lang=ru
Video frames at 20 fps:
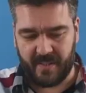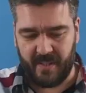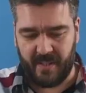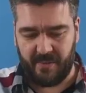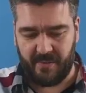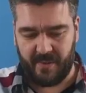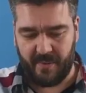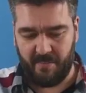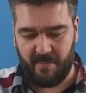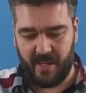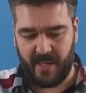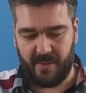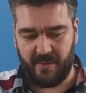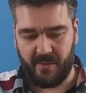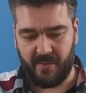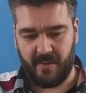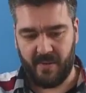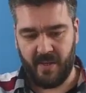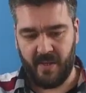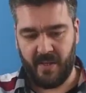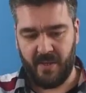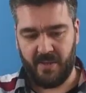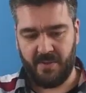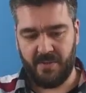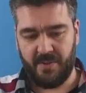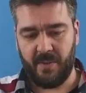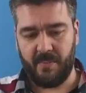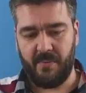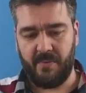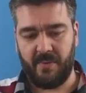цену, ребят, ну,
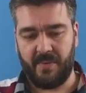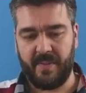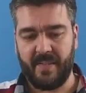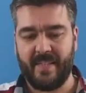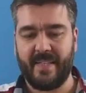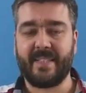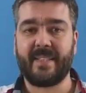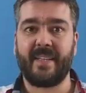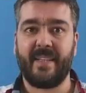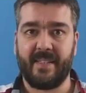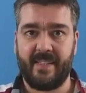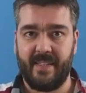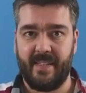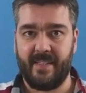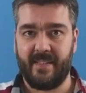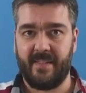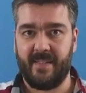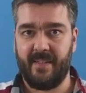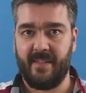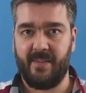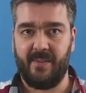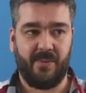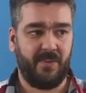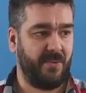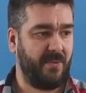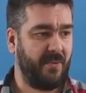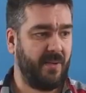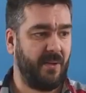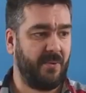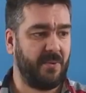что бы вот не рассказать
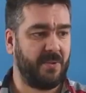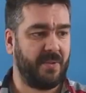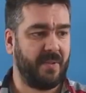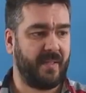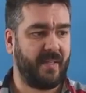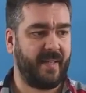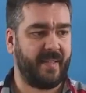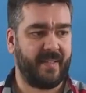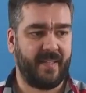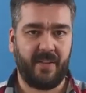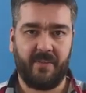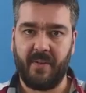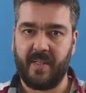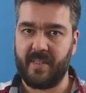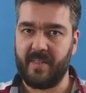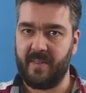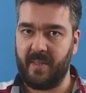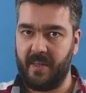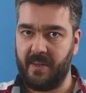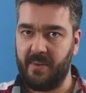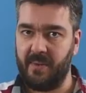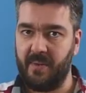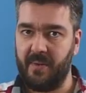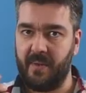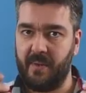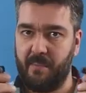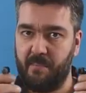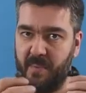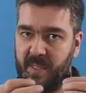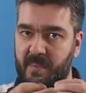о наушниках за 23
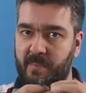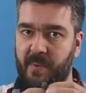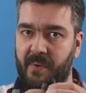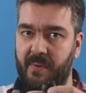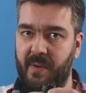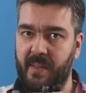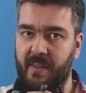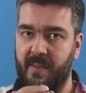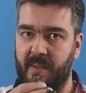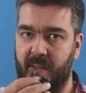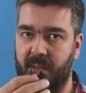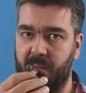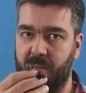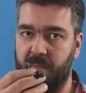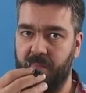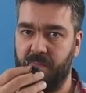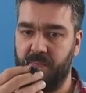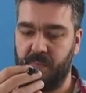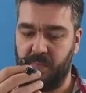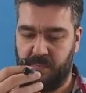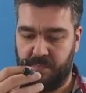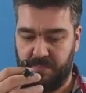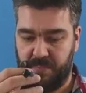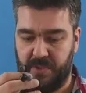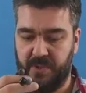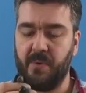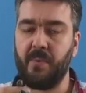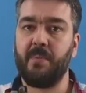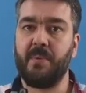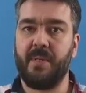доллара беспроводных. Ну,
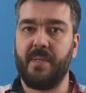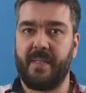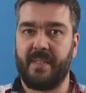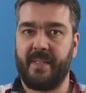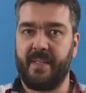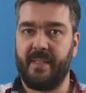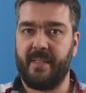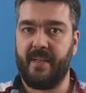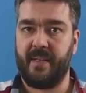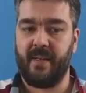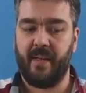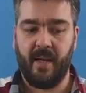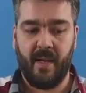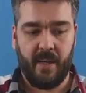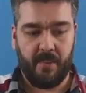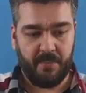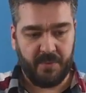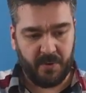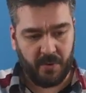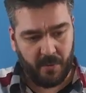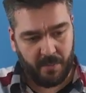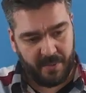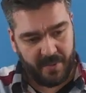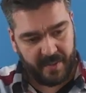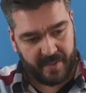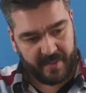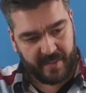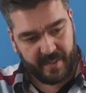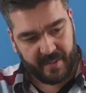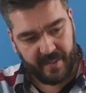почему бы не рассказать? Почему бы не
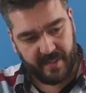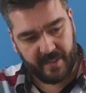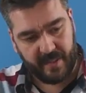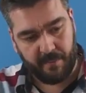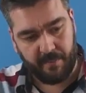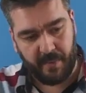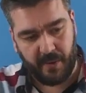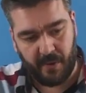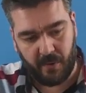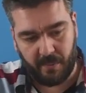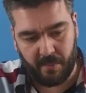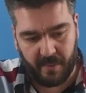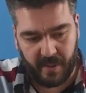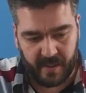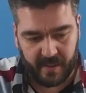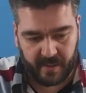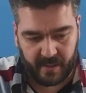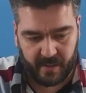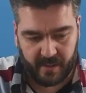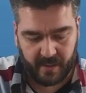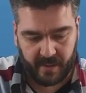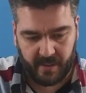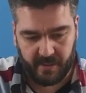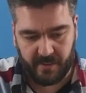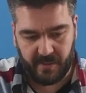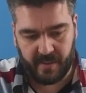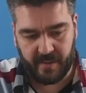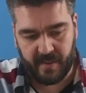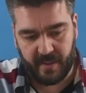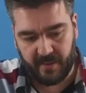рассказать о пауэрбэнке,
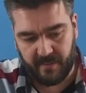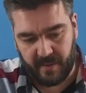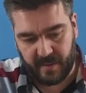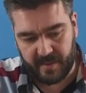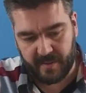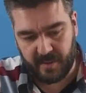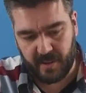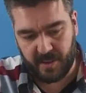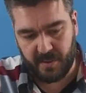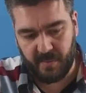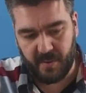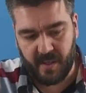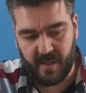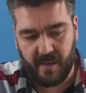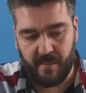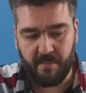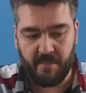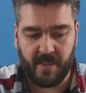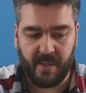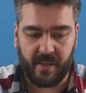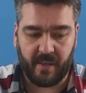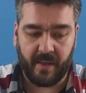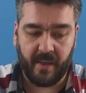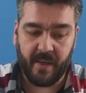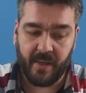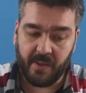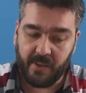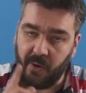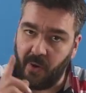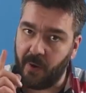который на 20 тысяч миллиампер,
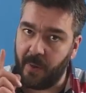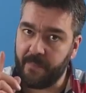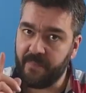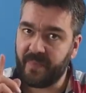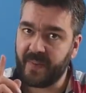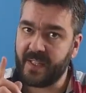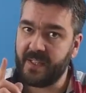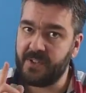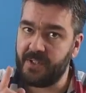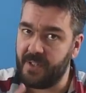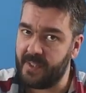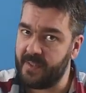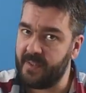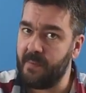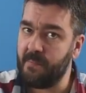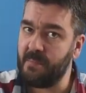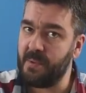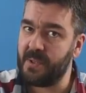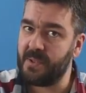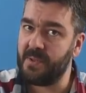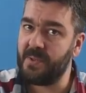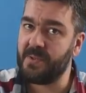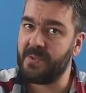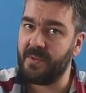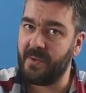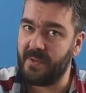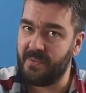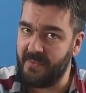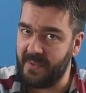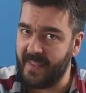но честно пишут,
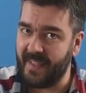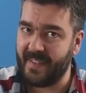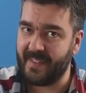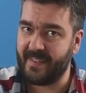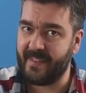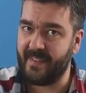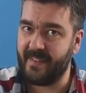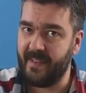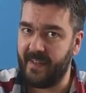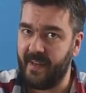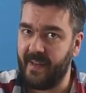что 12